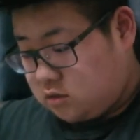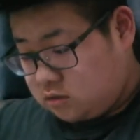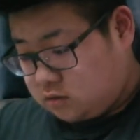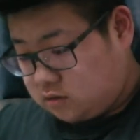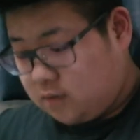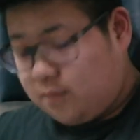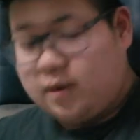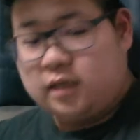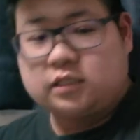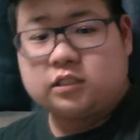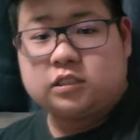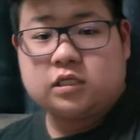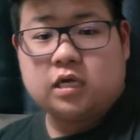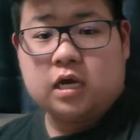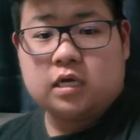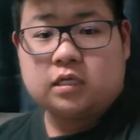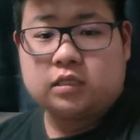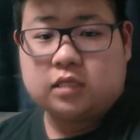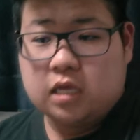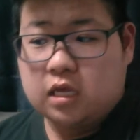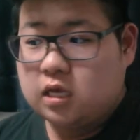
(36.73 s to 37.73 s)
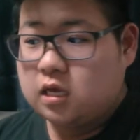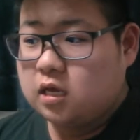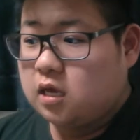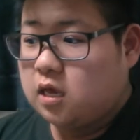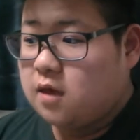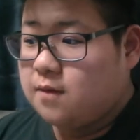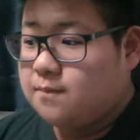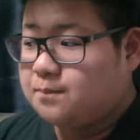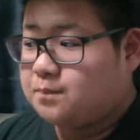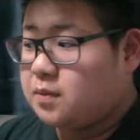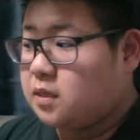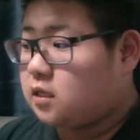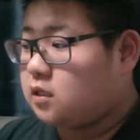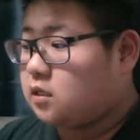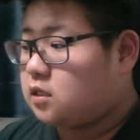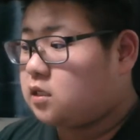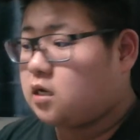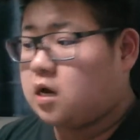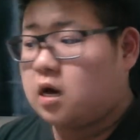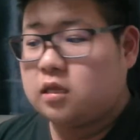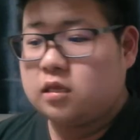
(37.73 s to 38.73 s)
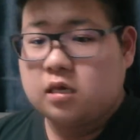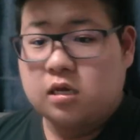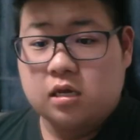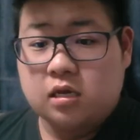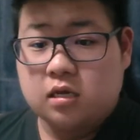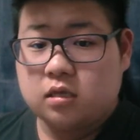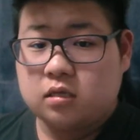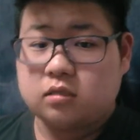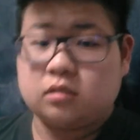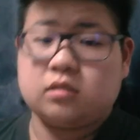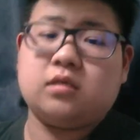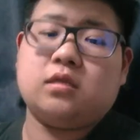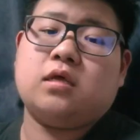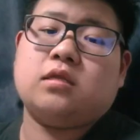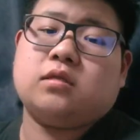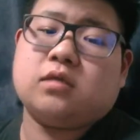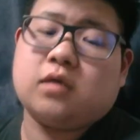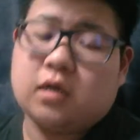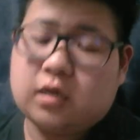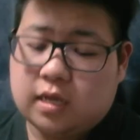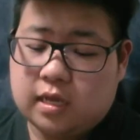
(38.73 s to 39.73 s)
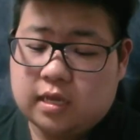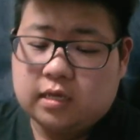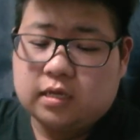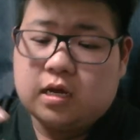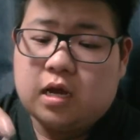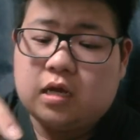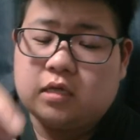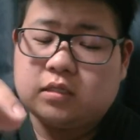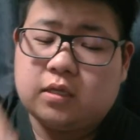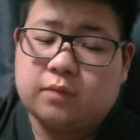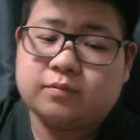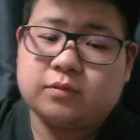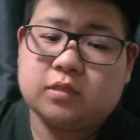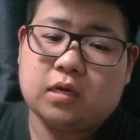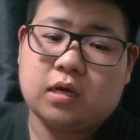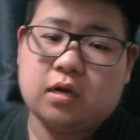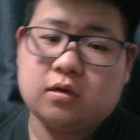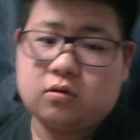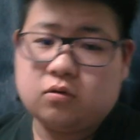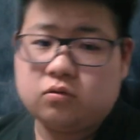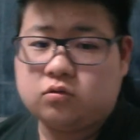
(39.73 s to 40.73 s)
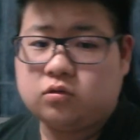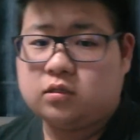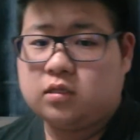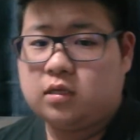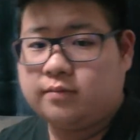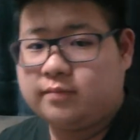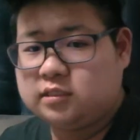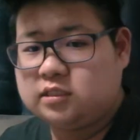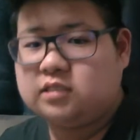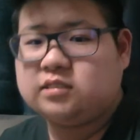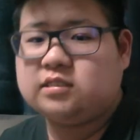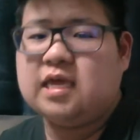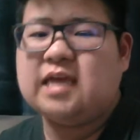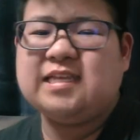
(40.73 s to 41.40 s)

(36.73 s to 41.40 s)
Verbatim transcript: で、間違えて、返品効かねえってなったから、変換アダプター買うことになりました。